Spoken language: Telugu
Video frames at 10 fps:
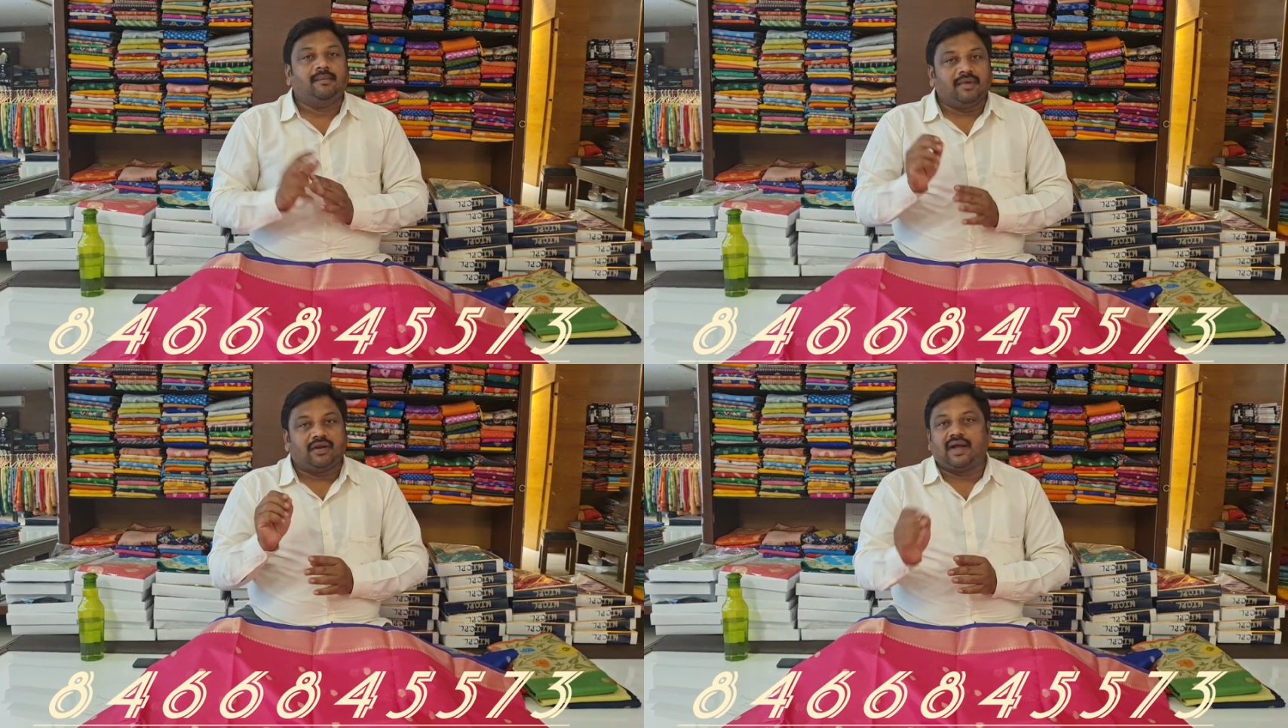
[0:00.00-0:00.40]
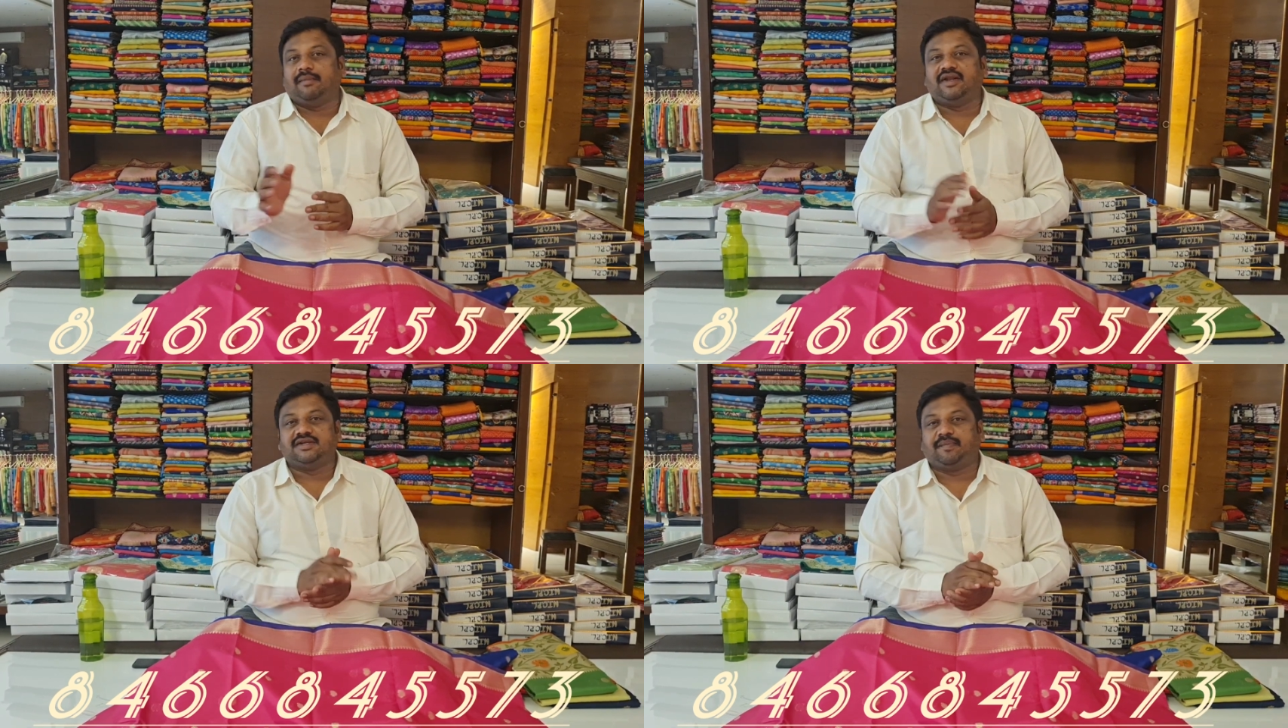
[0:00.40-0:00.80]
మీరు
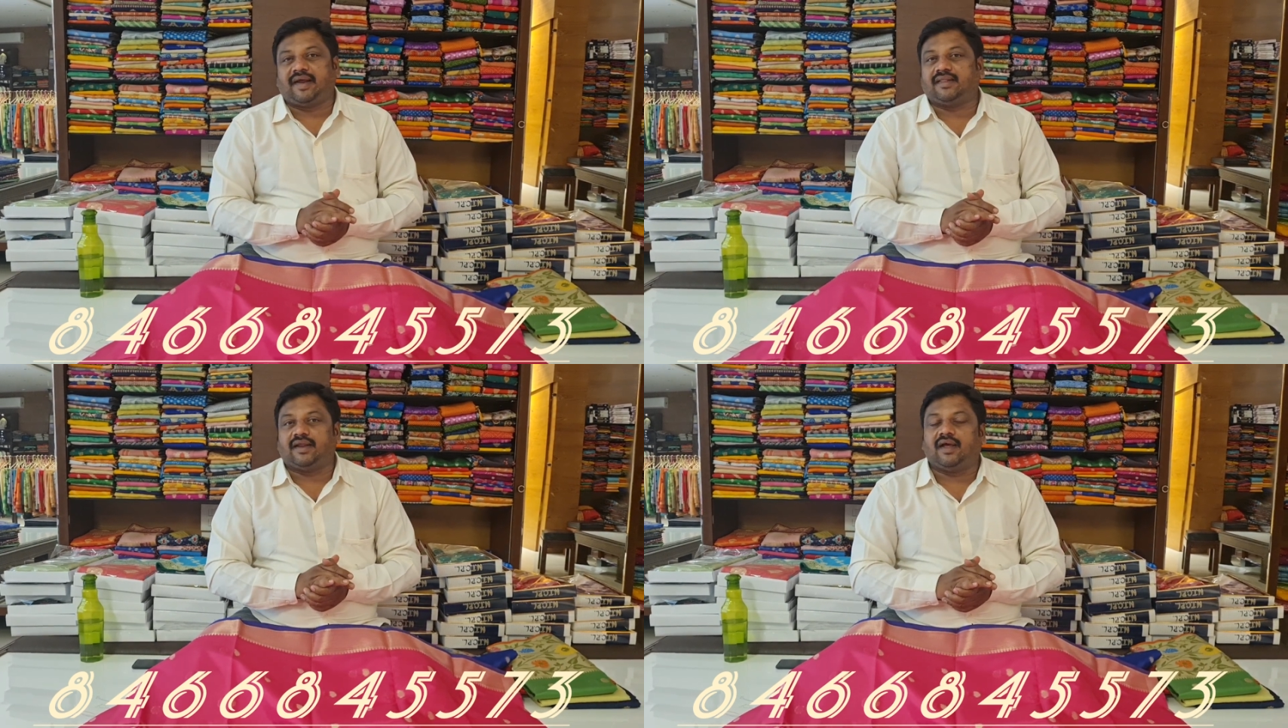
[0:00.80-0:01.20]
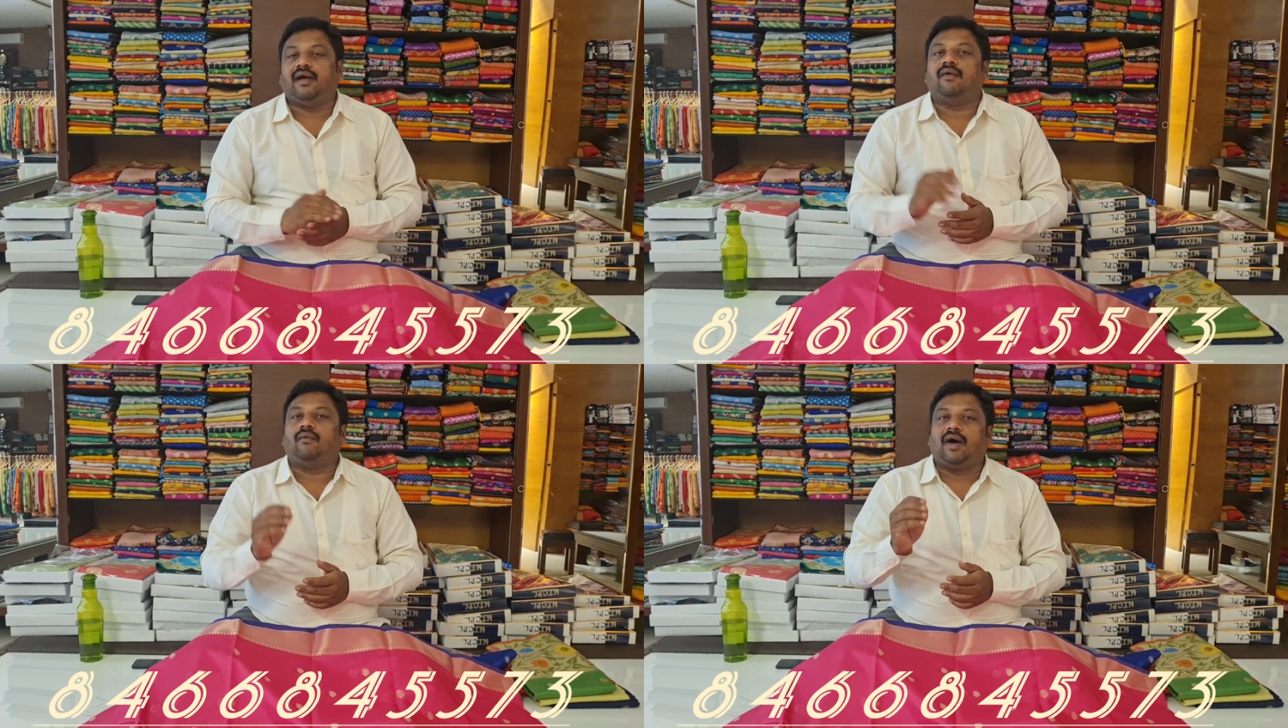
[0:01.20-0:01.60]
గమనించి ప్రార్థన
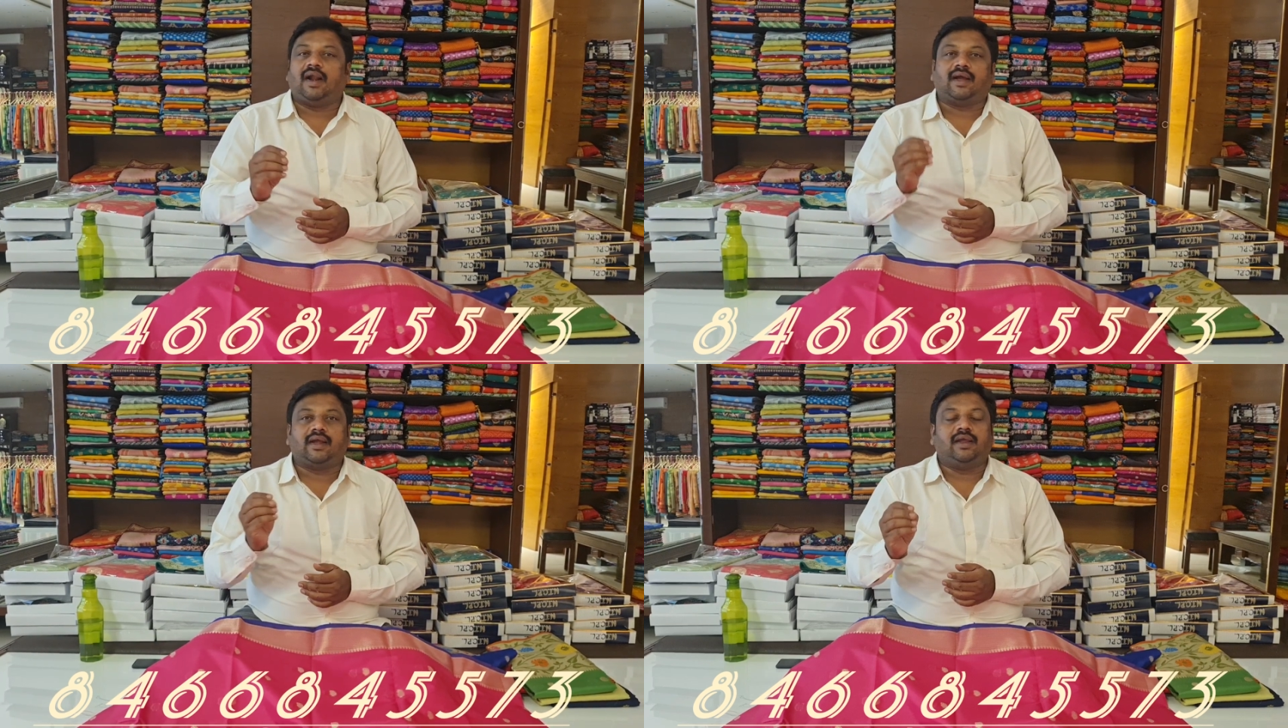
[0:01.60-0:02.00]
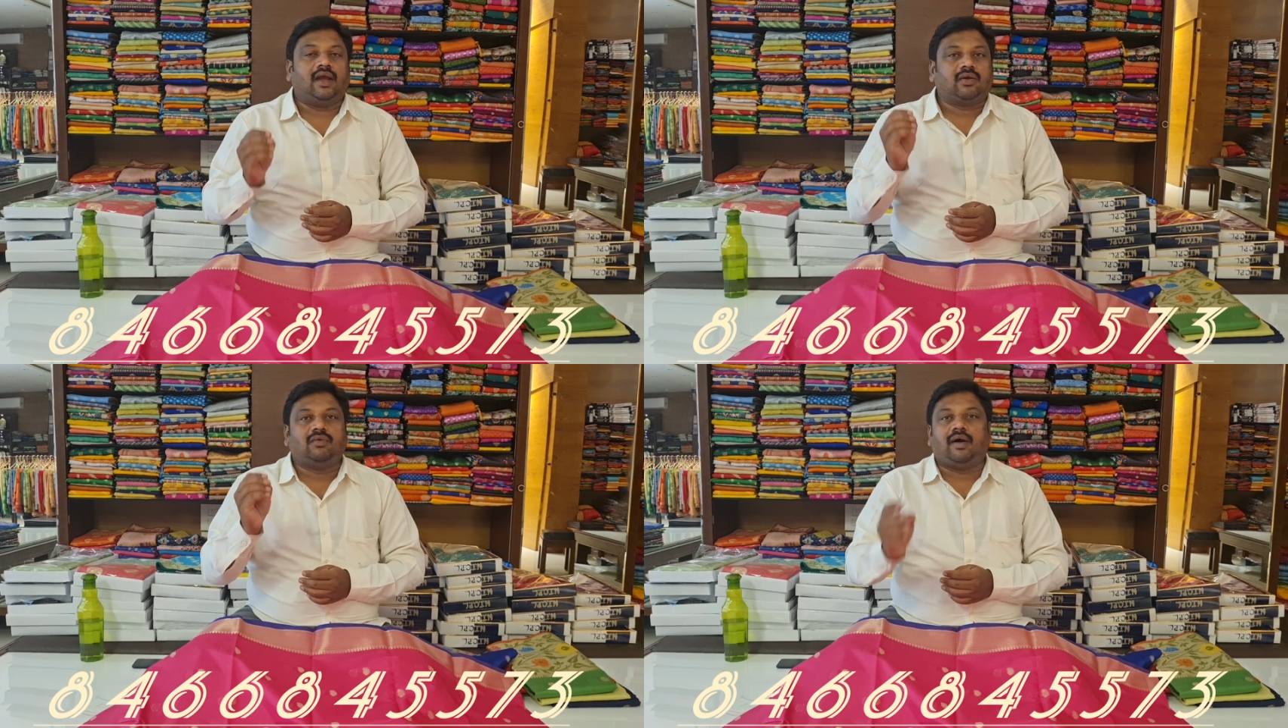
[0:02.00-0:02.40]
వాళ్ళకి
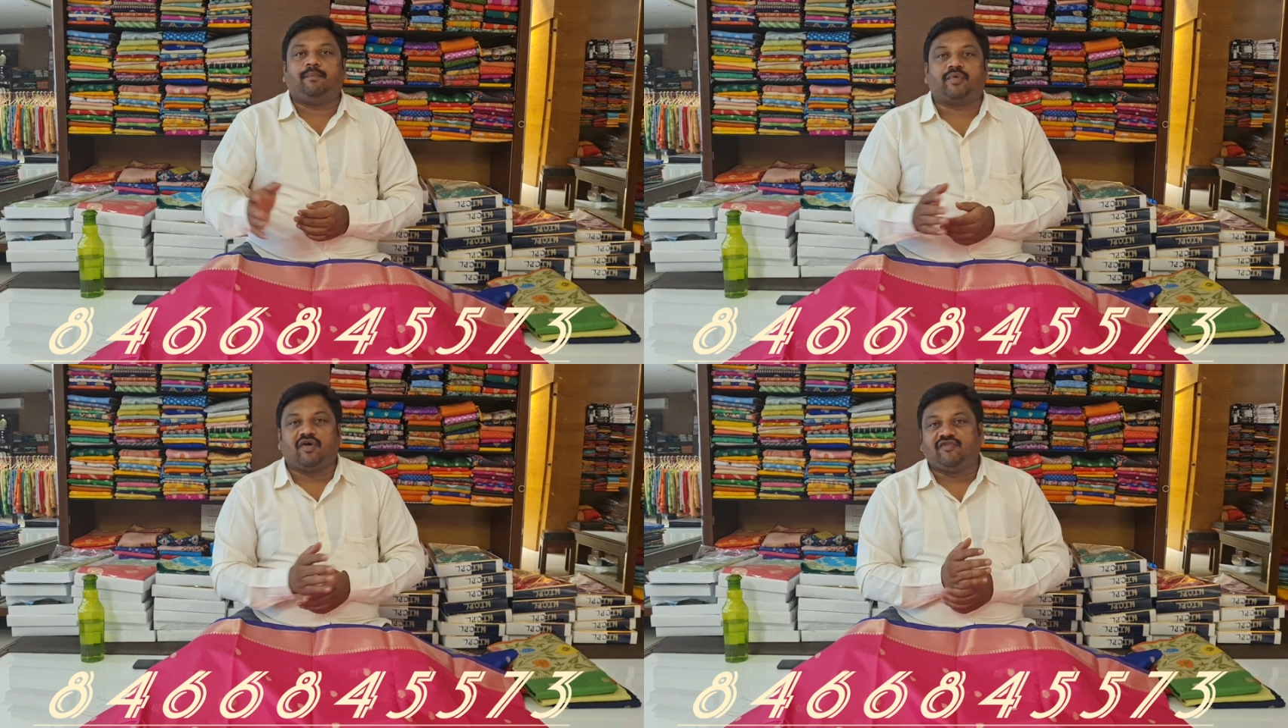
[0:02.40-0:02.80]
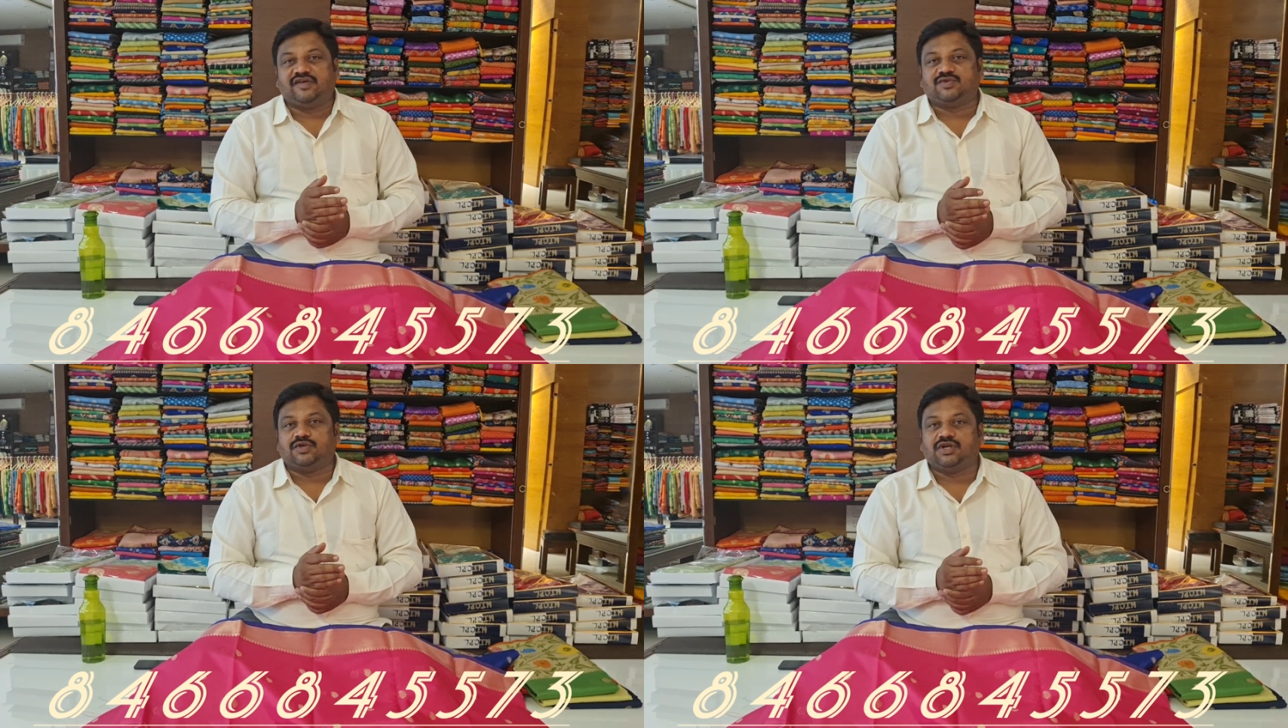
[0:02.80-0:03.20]
ఎక్కువ
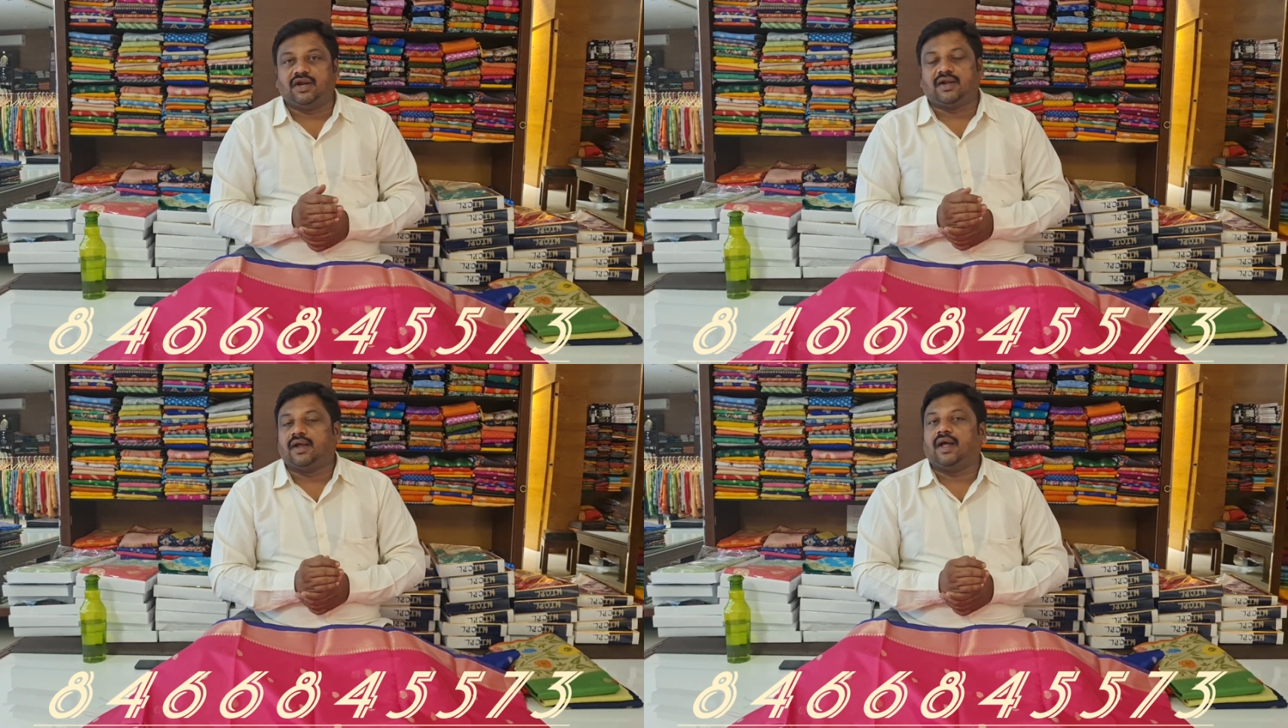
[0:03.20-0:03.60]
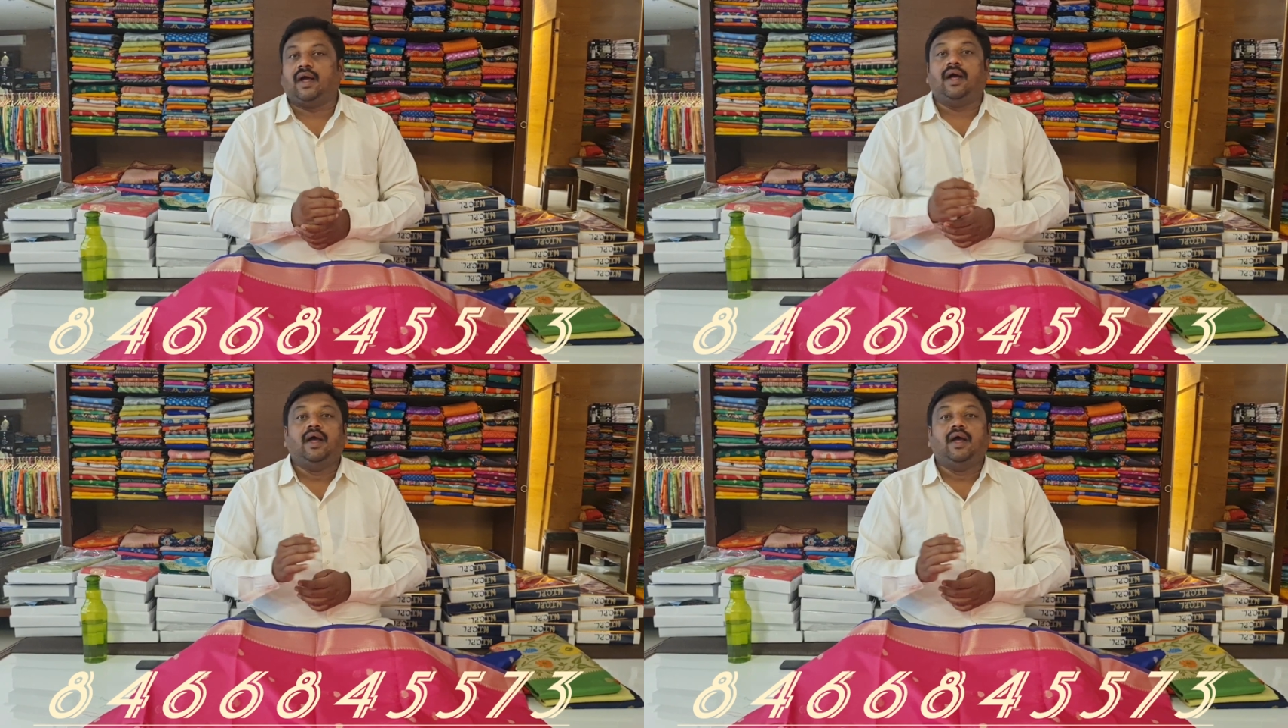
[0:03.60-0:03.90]
ప్రాఫిట్స్ వచ్చేటట్లుగా